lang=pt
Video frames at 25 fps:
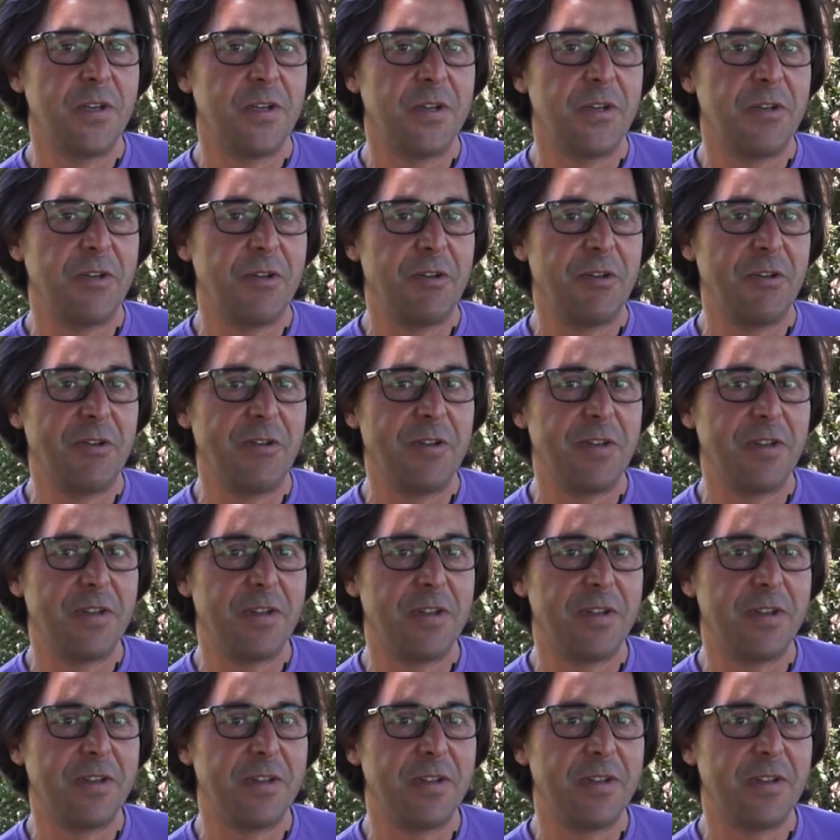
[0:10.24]

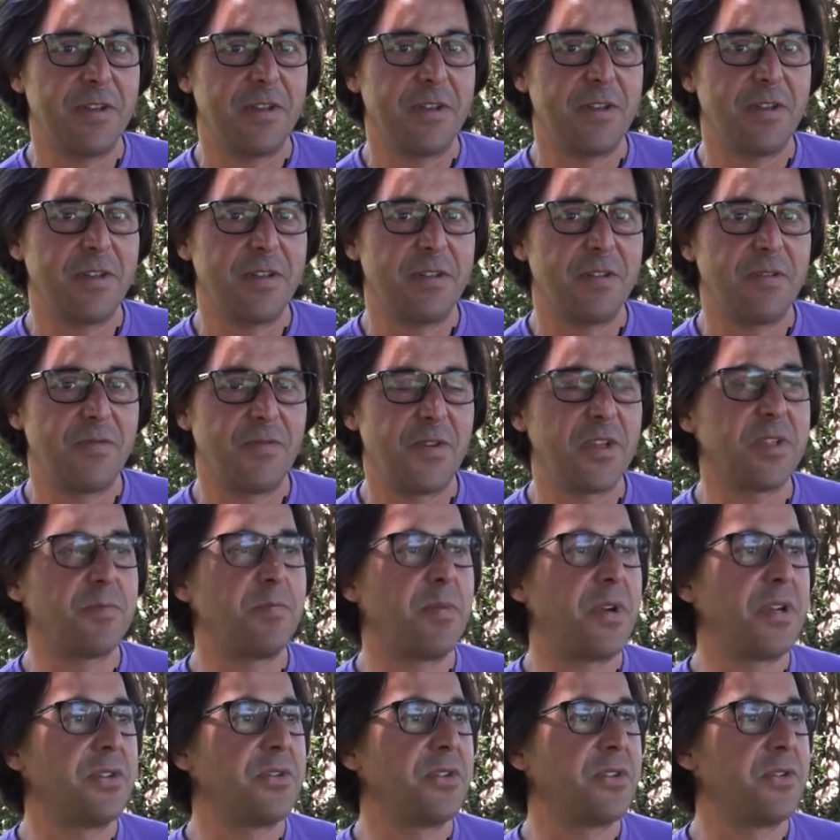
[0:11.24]
uh, faço
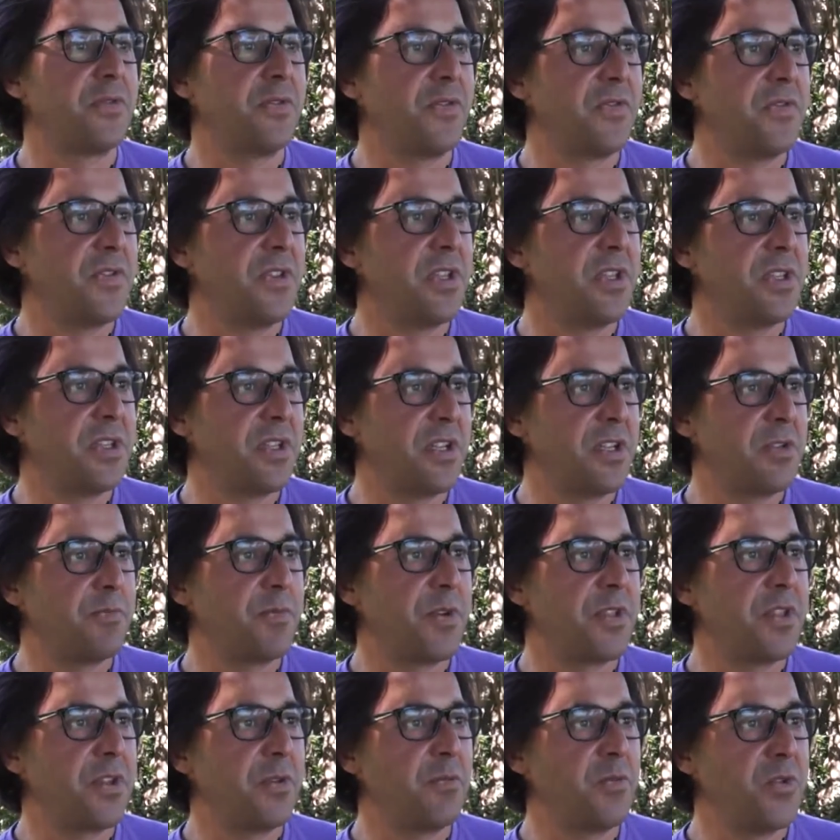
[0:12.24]
parte dos serviços financeiros
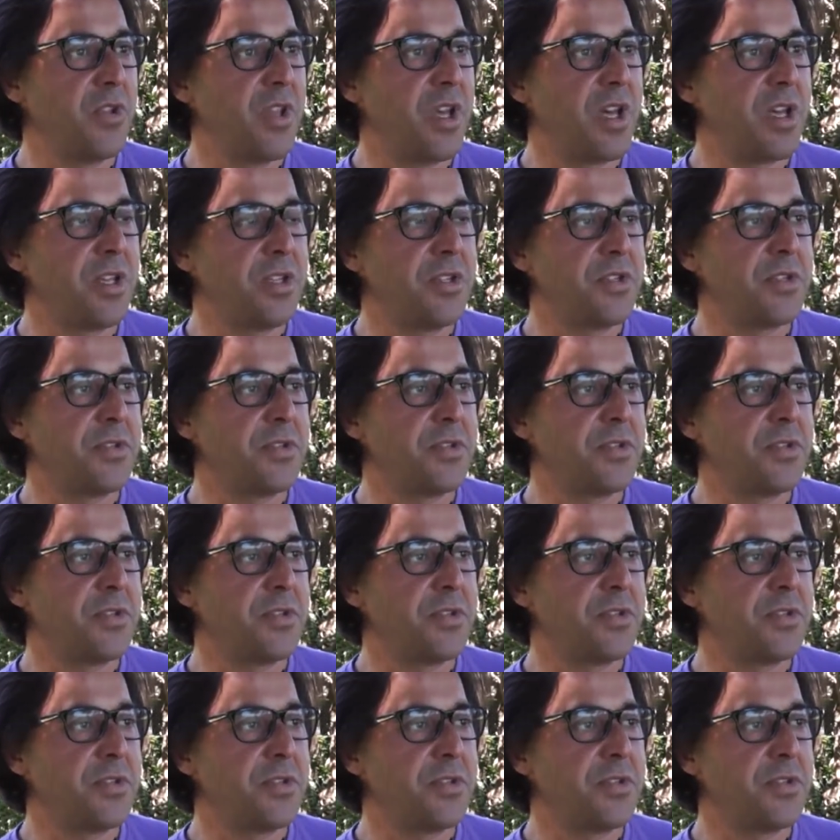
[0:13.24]
patrimoniais.